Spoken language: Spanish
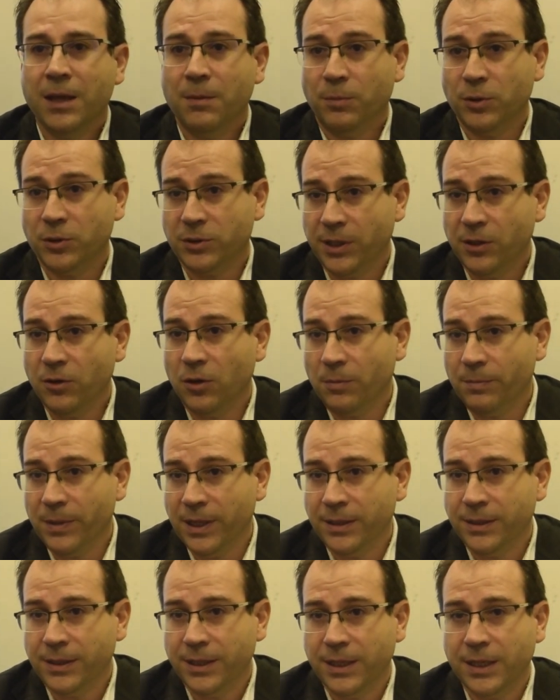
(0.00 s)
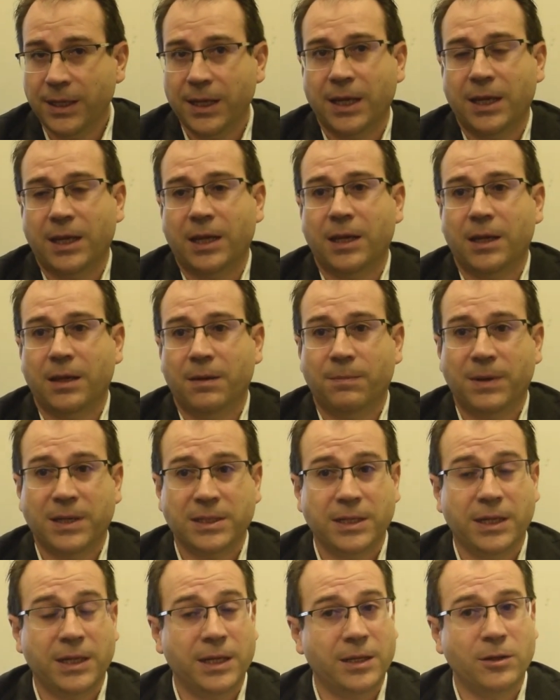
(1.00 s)
Posteriormente eh,
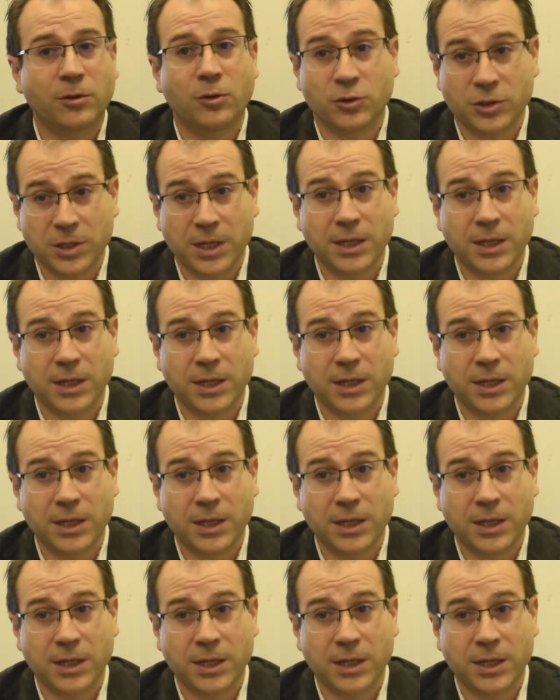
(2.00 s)
pasé dos